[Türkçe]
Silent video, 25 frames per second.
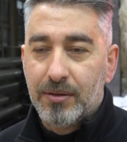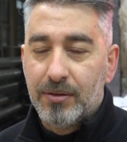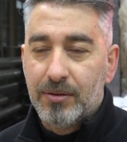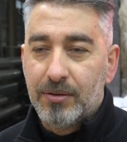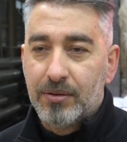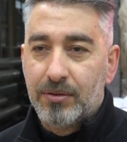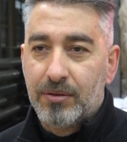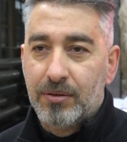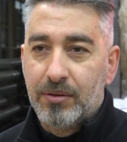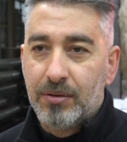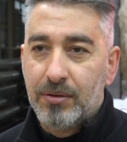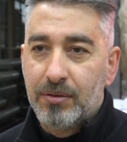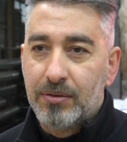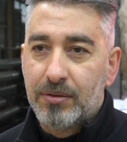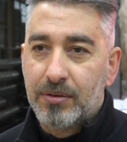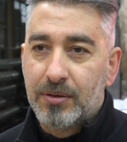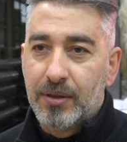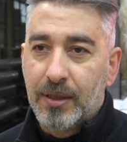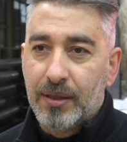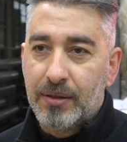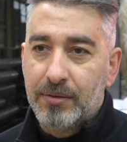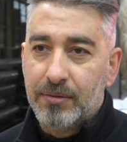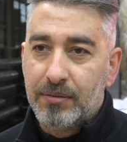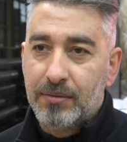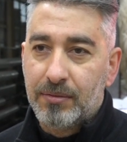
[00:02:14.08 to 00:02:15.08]
e,
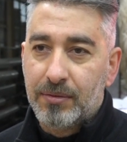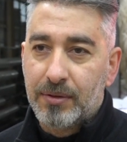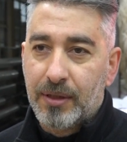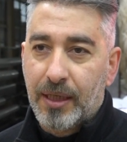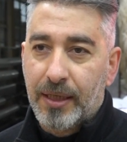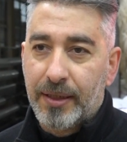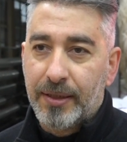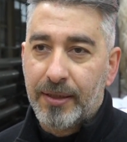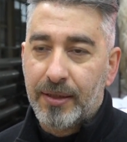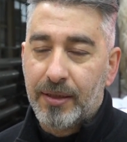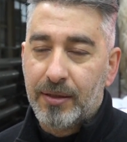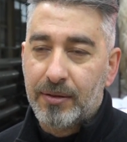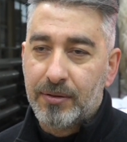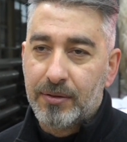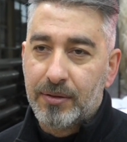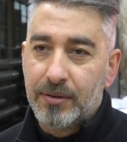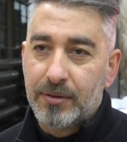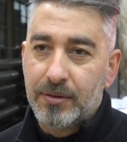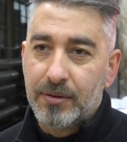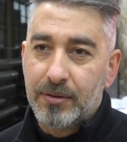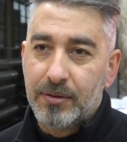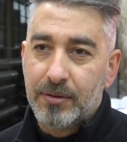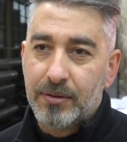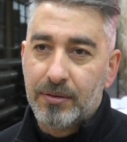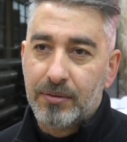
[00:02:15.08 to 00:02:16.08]
200'den yani
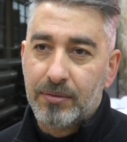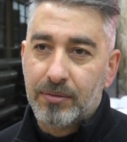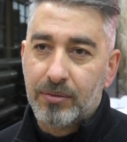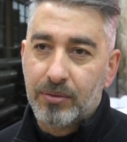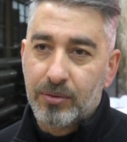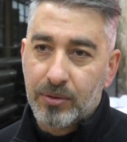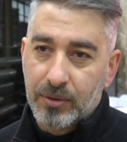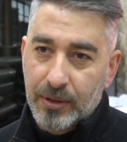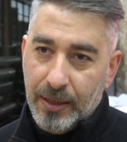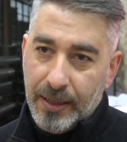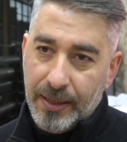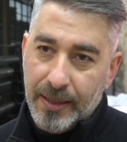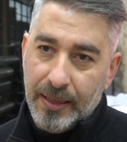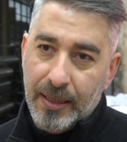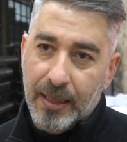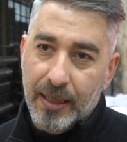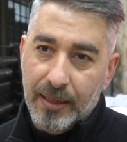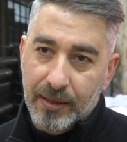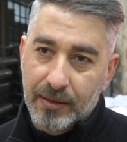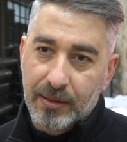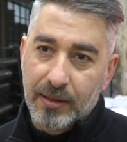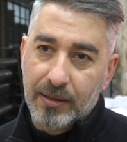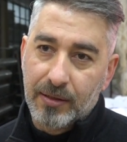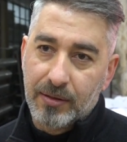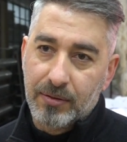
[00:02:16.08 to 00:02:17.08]
e, yani
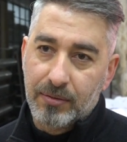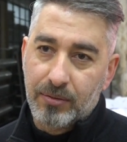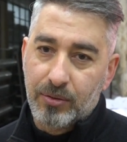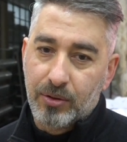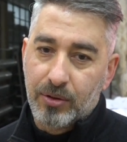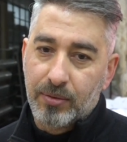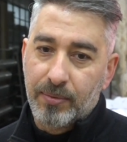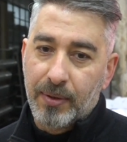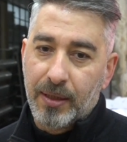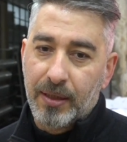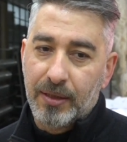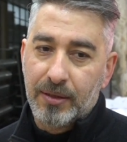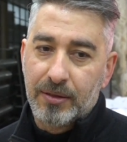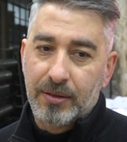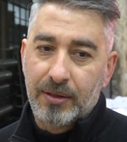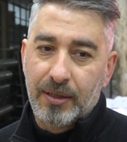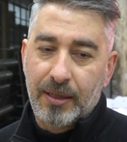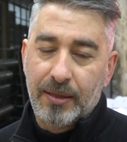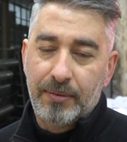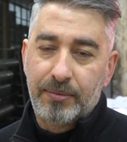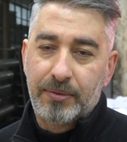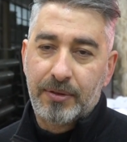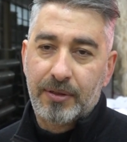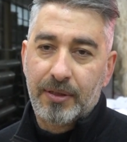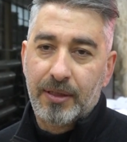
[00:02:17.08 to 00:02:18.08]
kaliteli hurma
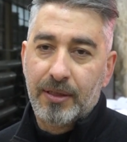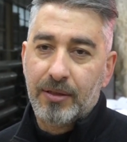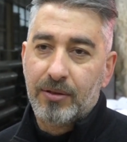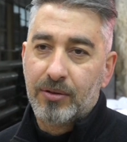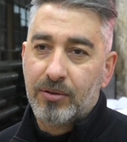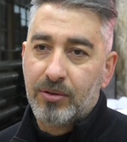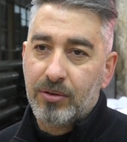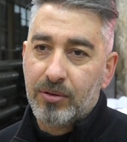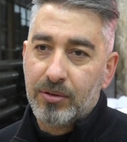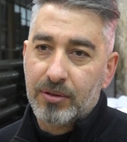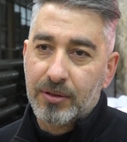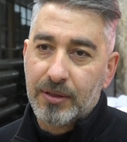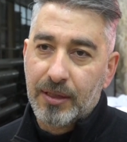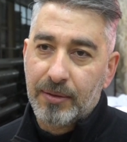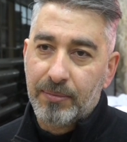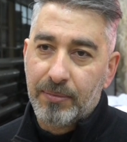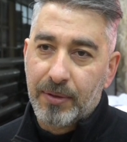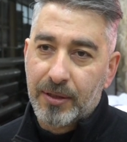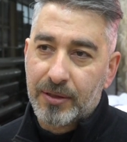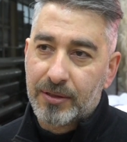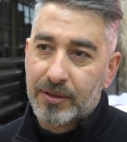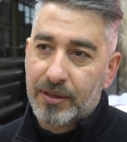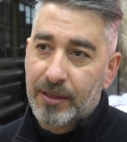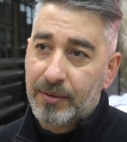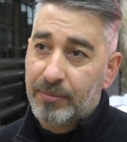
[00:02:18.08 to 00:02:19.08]
diyeyim size 200'den
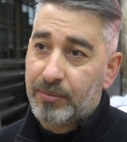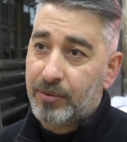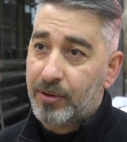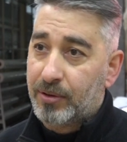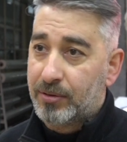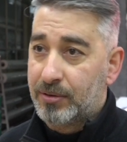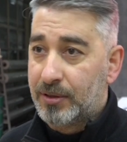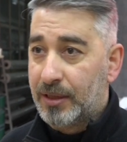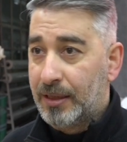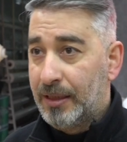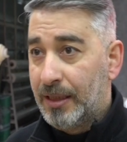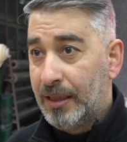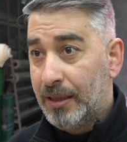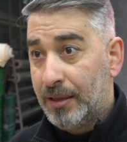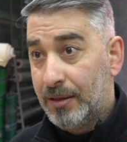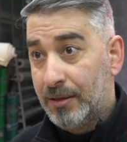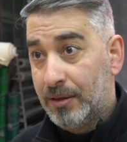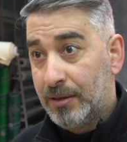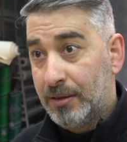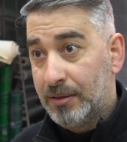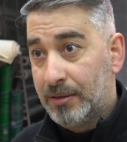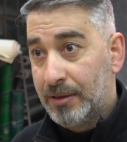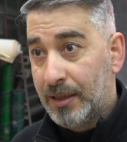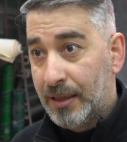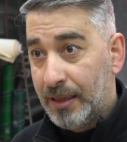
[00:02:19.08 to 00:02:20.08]
başlayıp 450
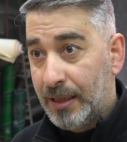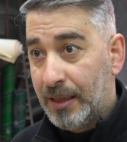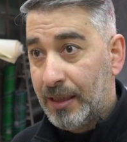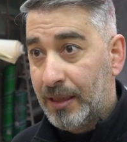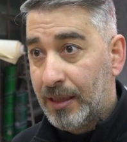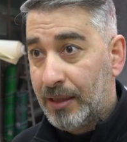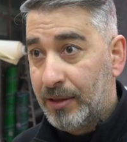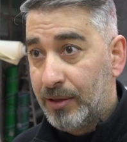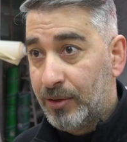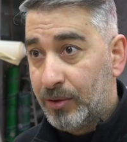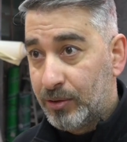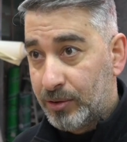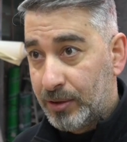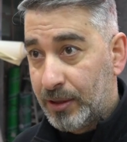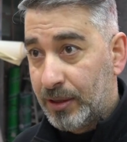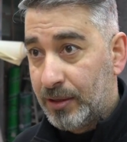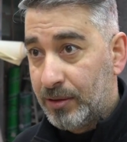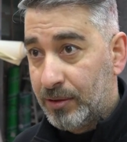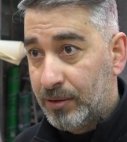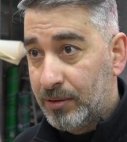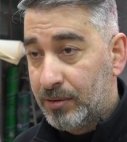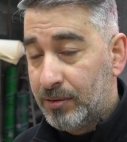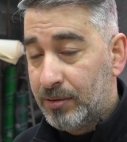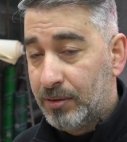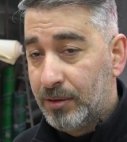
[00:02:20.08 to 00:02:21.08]
TL'ye kadar
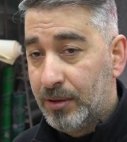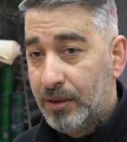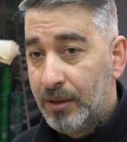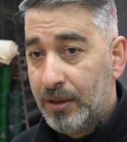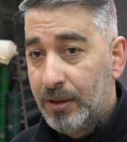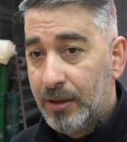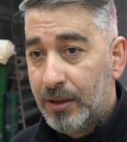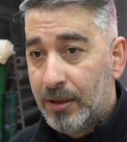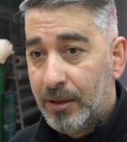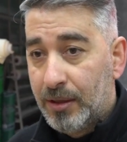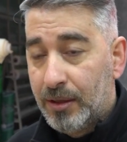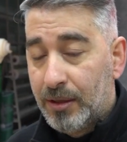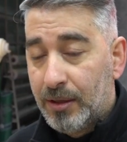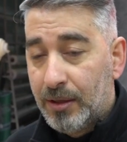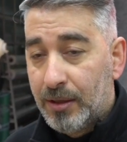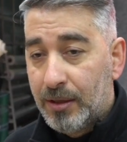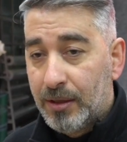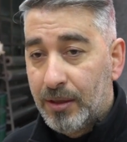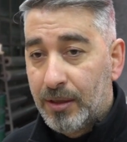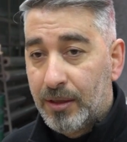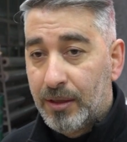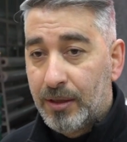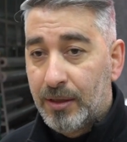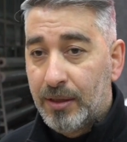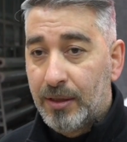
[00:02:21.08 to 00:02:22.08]
yükseliyor.
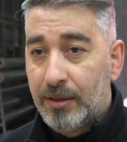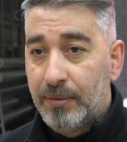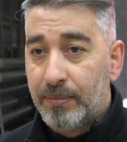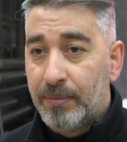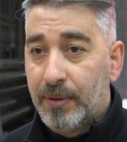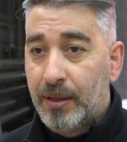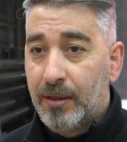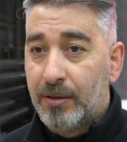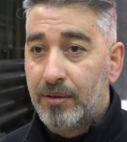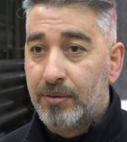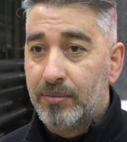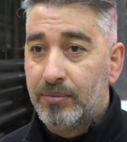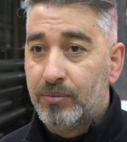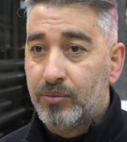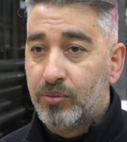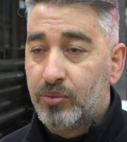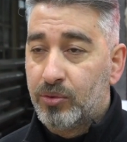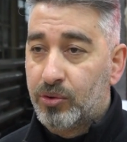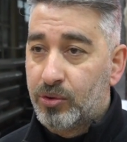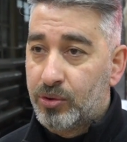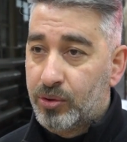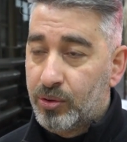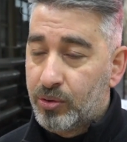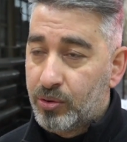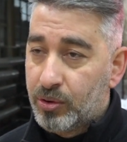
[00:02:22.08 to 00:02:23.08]
E, malum
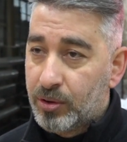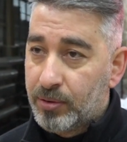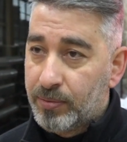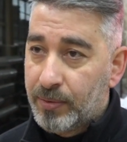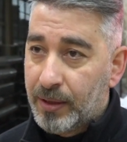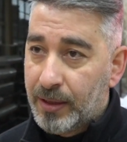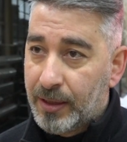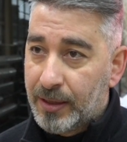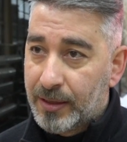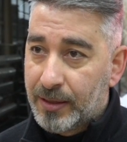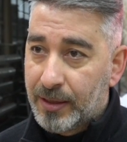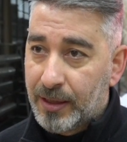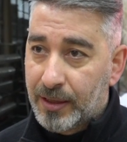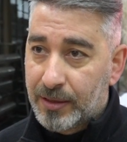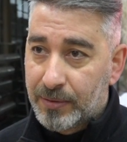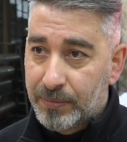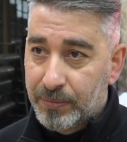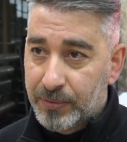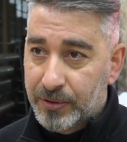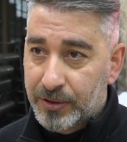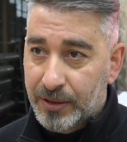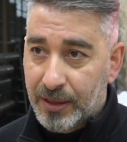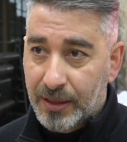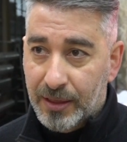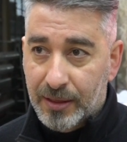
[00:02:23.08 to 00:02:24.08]
düşük kurmalarda
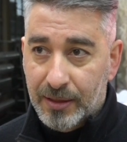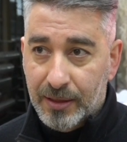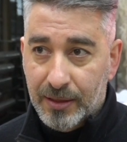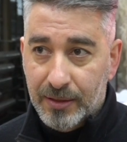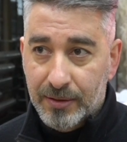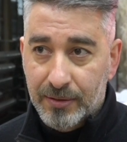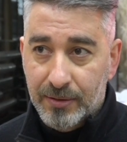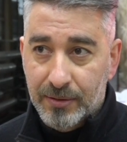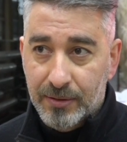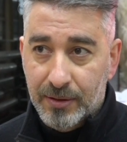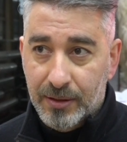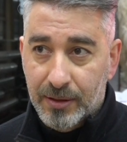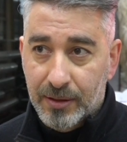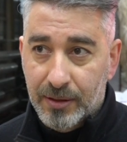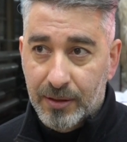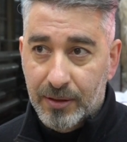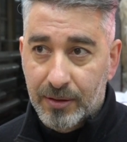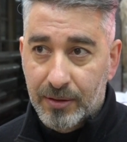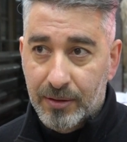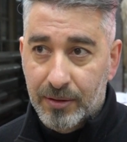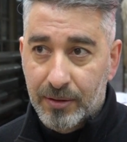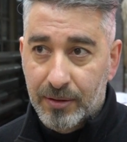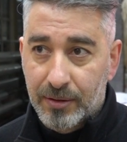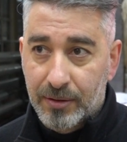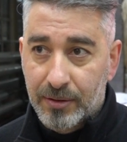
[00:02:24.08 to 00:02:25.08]
60 TL'den
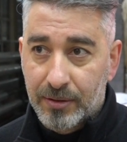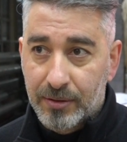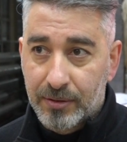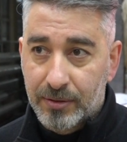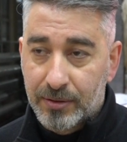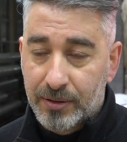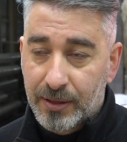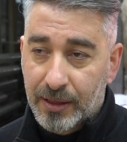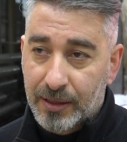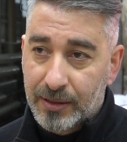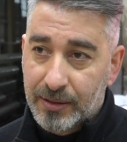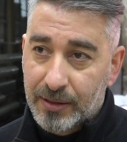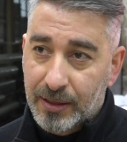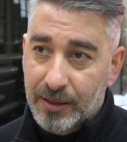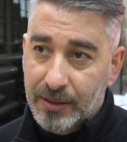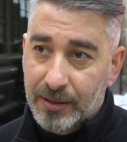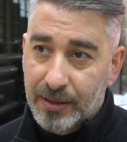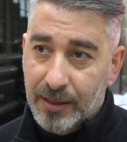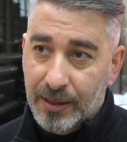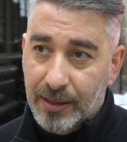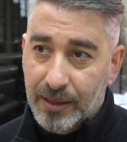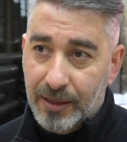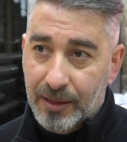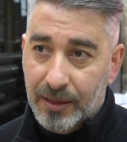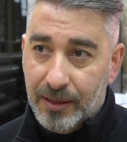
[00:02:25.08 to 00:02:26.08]
e, 80
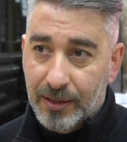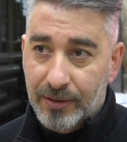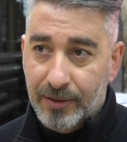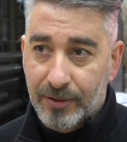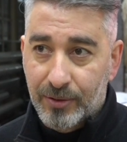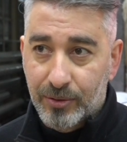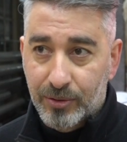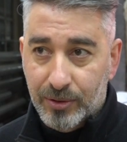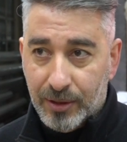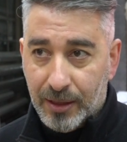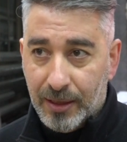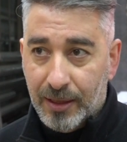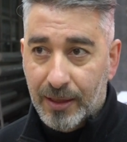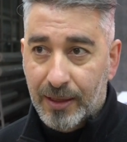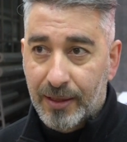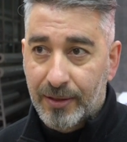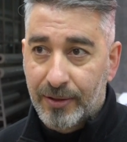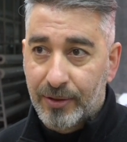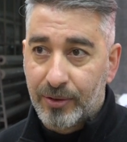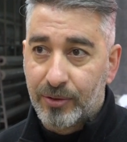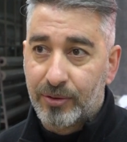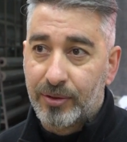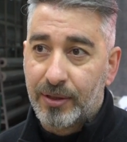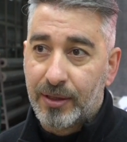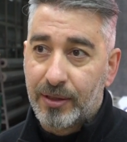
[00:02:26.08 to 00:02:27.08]
TL'ye kadar 100 TL'ye
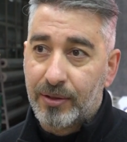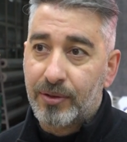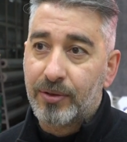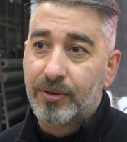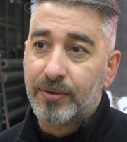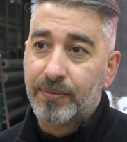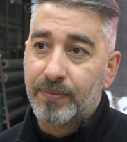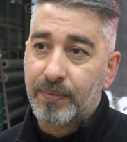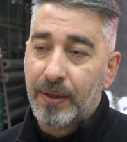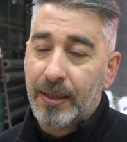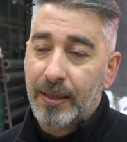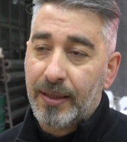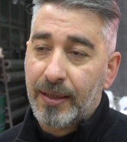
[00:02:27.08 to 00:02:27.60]
kadar yükseliyor.